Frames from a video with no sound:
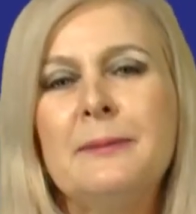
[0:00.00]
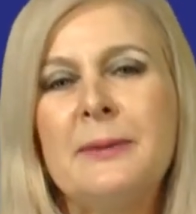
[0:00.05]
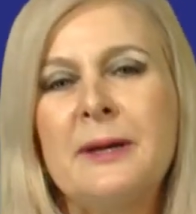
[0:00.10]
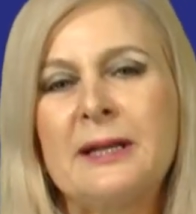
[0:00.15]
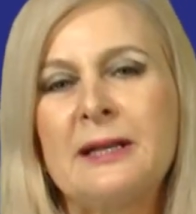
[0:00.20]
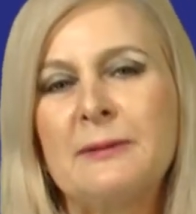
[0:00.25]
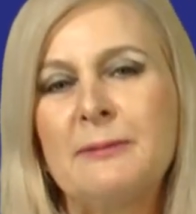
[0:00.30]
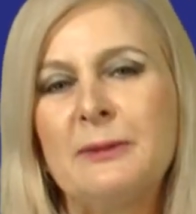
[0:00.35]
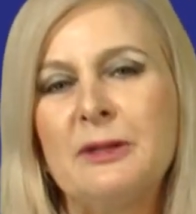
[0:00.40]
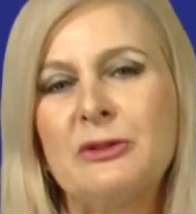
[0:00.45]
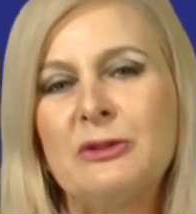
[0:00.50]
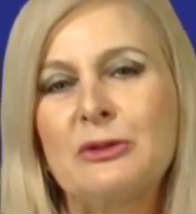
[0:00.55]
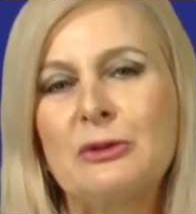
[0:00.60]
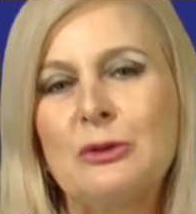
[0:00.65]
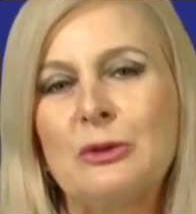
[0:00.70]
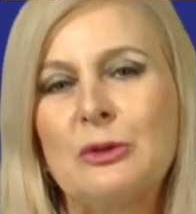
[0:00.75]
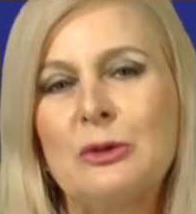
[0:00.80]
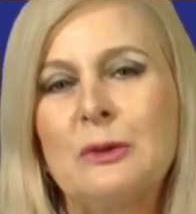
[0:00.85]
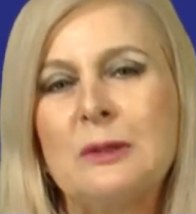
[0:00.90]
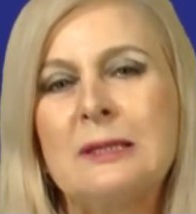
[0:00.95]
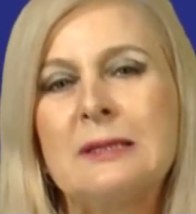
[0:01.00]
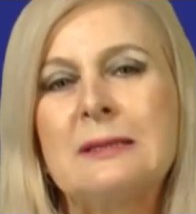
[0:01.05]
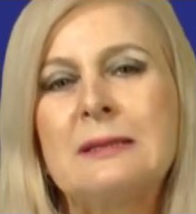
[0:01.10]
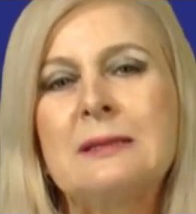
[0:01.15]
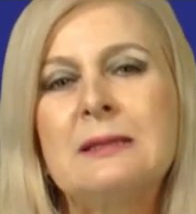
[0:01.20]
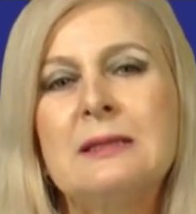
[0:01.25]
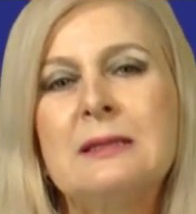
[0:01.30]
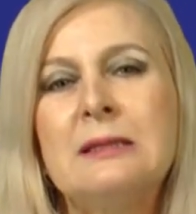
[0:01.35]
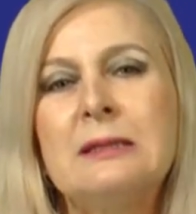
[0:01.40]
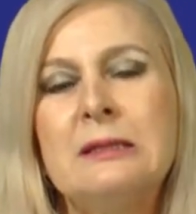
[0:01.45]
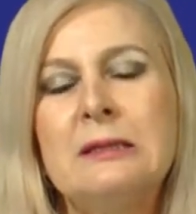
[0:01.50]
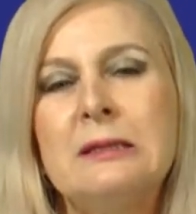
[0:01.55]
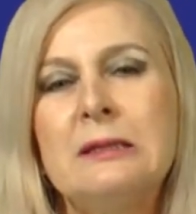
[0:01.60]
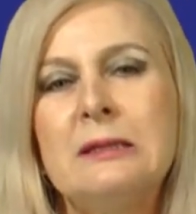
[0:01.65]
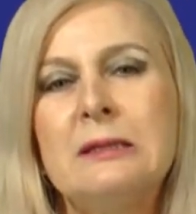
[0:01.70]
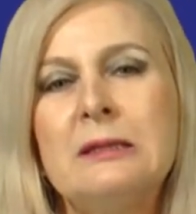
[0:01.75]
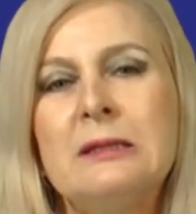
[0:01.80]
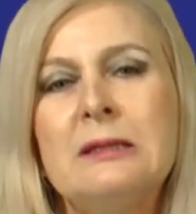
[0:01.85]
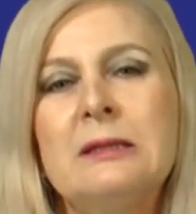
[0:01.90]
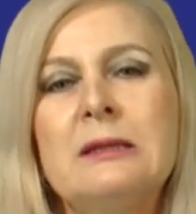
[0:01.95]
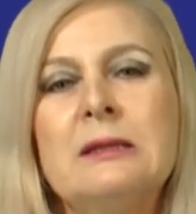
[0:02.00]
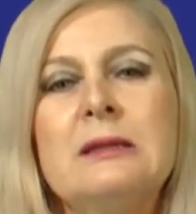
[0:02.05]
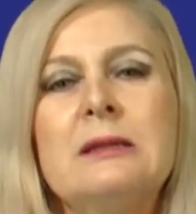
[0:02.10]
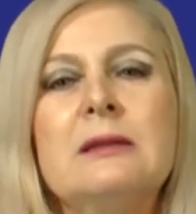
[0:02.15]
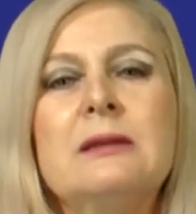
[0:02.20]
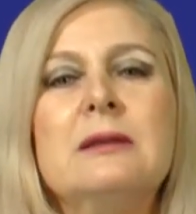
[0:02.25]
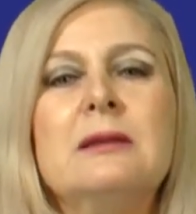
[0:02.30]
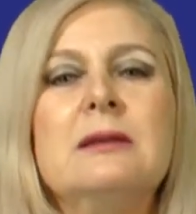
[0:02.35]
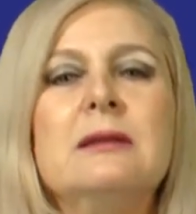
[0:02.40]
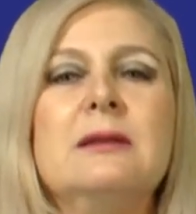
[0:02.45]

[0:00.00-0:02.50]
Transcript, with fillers: Para pessoas que